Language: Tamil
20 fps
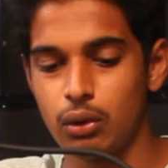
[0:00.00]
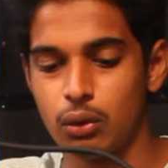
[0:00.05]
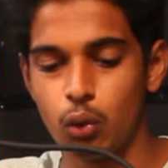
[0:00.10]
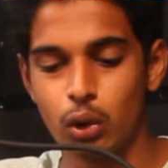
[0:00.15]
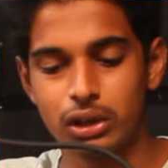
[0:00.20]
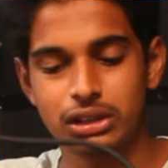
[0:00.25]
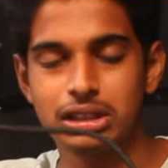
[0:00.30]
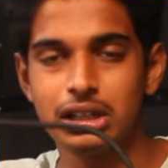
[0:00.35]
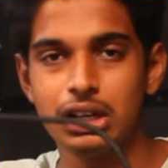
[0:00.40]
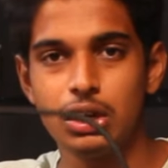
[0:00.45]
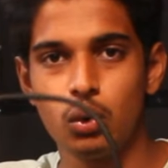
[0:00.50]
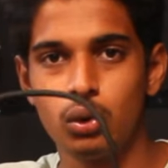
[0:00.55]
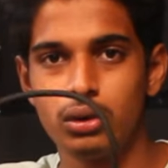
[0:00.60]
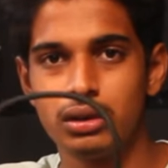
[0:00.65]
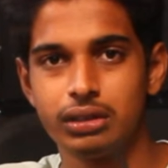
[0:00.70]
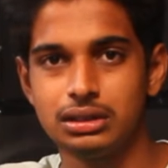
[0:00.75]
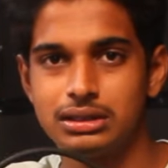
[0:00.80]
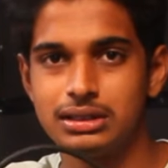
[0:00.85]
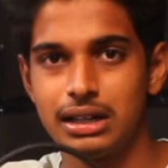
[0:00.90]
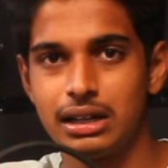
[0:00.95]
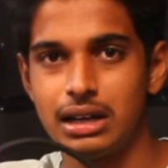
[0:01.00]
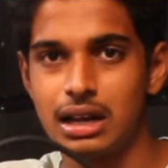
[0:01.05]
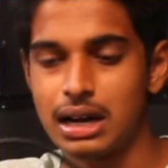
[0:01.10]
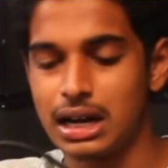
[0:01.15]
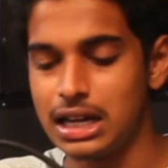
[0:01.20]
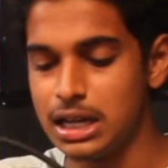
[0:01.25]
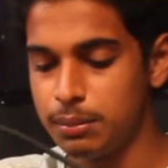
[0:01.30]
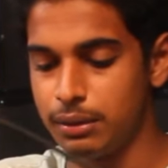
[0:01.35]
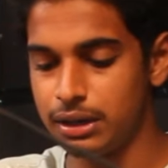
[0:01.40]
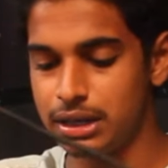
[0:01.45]
ஒர்த்தான ஒன்று சரிங்களா
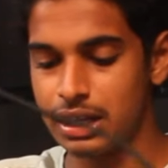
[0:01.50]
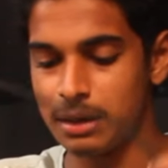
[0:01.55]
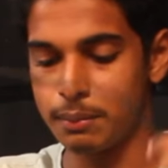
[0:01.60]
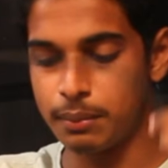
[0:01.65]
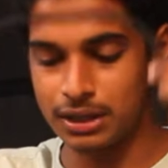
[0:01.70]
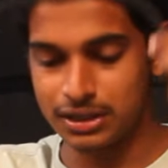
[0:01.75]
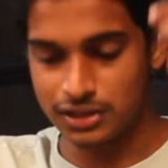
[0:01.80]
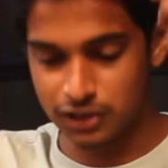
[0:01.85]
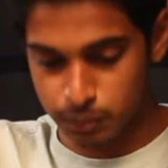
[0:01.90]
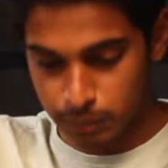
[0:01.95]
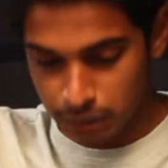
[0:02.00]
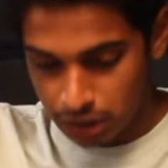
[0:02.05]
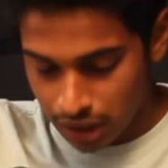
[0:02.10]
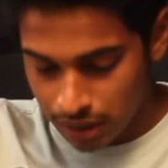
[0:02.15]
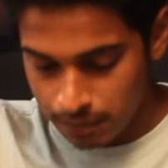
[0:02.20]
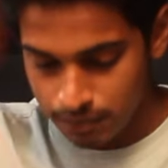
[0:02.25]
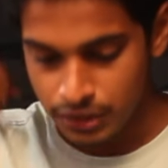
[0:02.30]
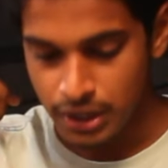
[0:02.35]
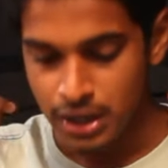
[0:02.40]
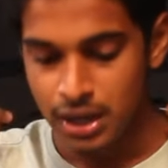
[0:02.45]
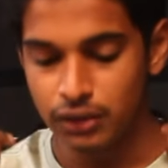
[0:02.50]
கண்டிப்பாக நீங்கள் பர்ச்சேஸ் பண்ணலாம்